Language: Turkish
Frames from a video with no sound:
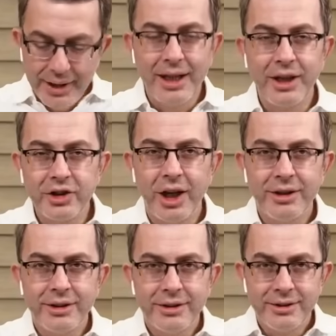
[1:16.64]
alan
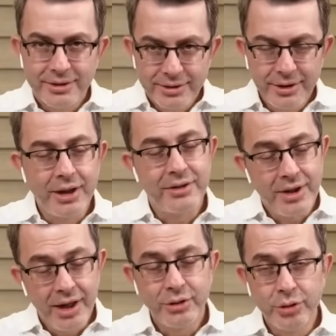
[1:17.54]
açandan
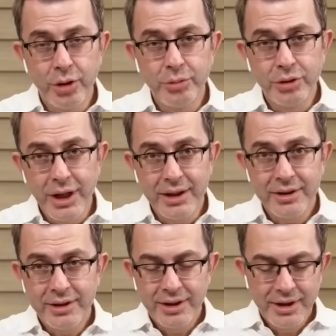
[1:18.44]
rahatsız olmuşlar
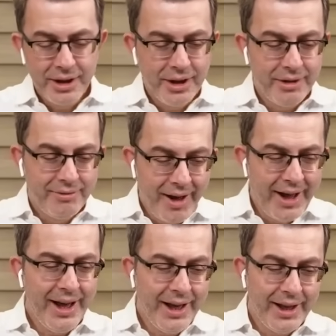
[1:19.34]

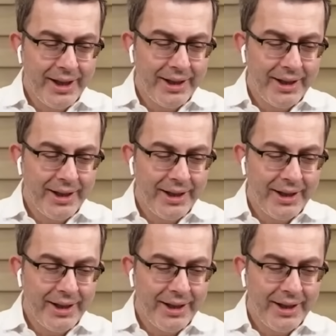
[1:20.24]
ve